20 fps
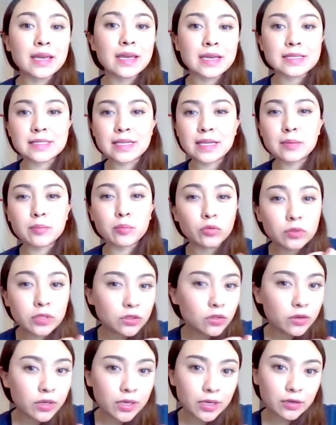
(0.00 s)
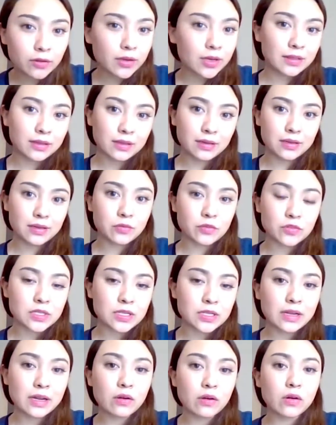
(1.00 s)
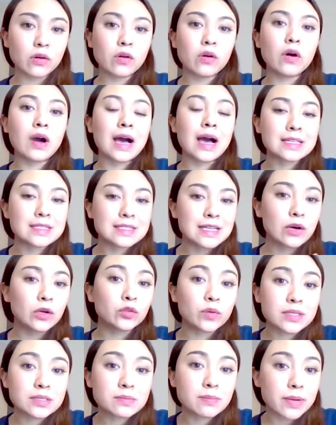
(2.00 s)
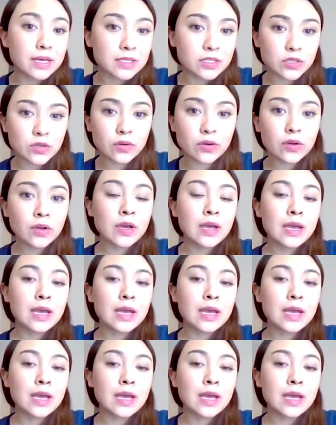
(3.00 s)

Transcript: que es el puntito negro que tenemos en el ojo, hacia otro espacio